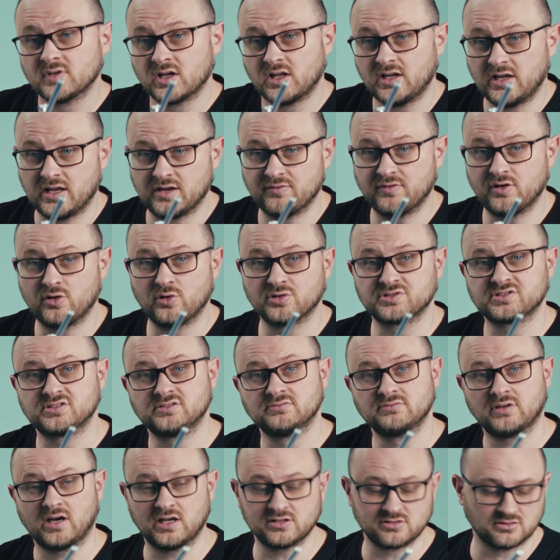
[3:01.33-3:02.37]
Legen wir
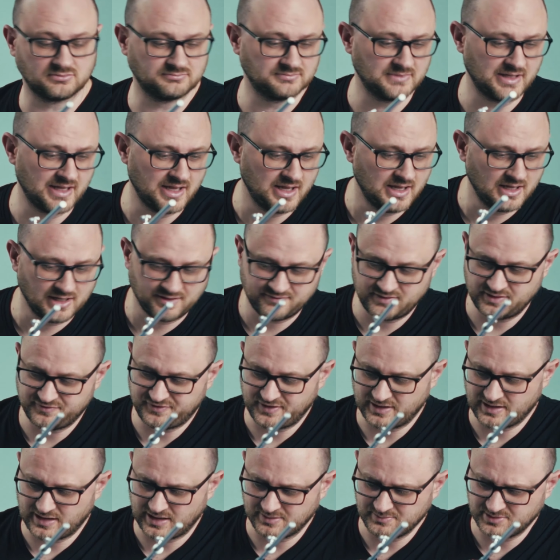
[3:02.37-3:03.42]
los. Also, wir
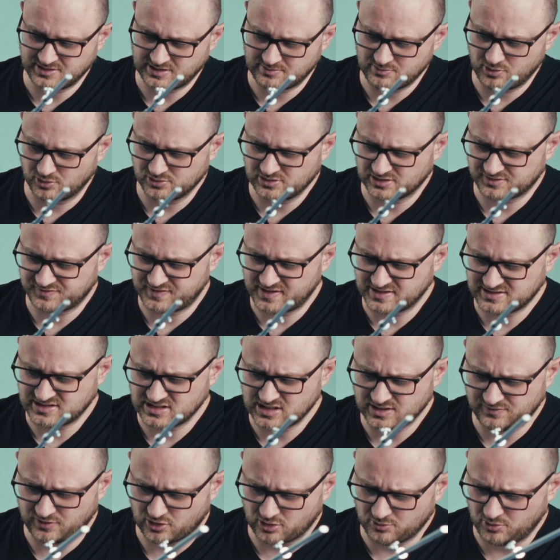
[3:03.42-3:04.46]
fangen an mit dem
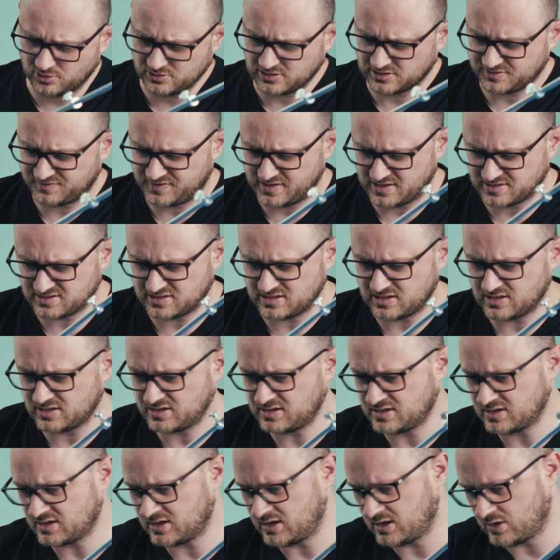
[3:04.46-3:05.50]
140er. Warum
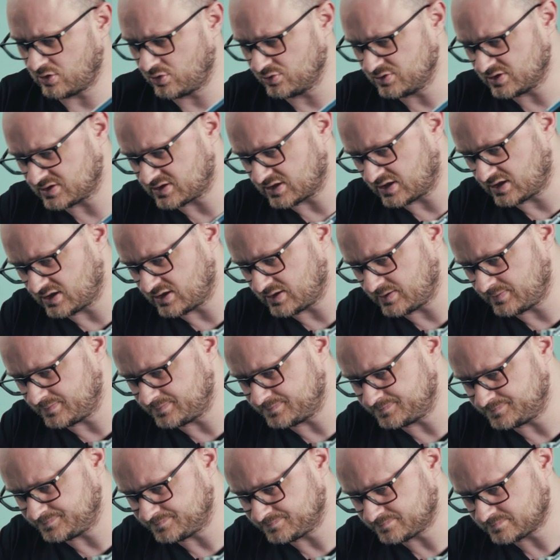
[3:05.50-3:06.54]
140? Äh, 100,
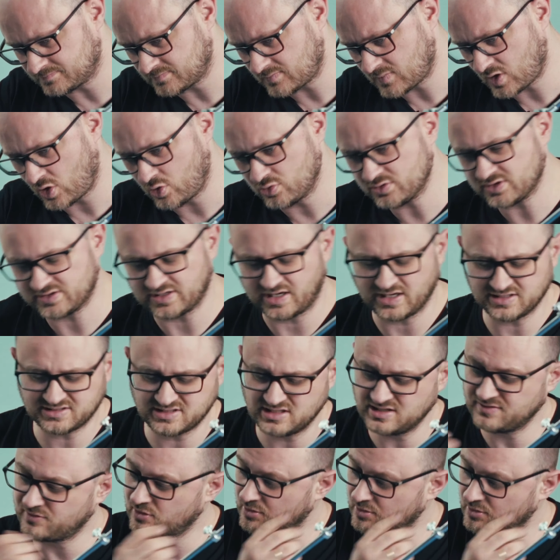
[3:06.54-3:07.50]
ähm, 180,